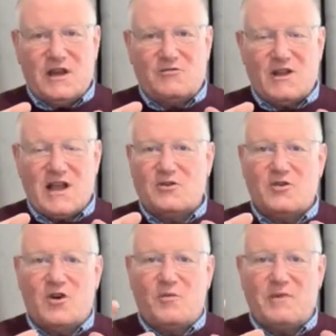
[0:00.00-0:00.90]
En tout cas,
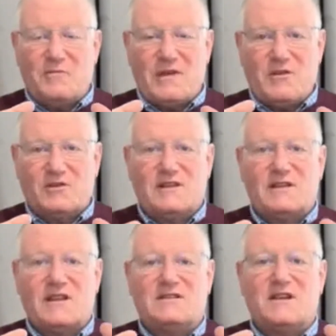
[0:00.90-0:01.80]
l'Europe, les pays
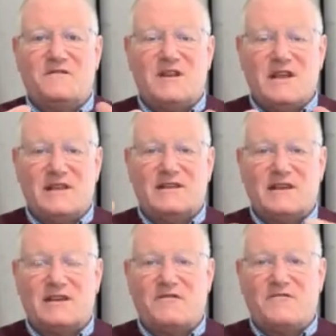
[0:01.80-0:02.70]
occidentalisés, le filet est
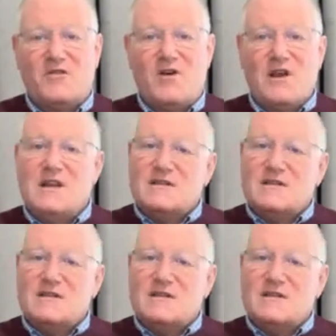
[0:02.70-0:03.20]
très très fort.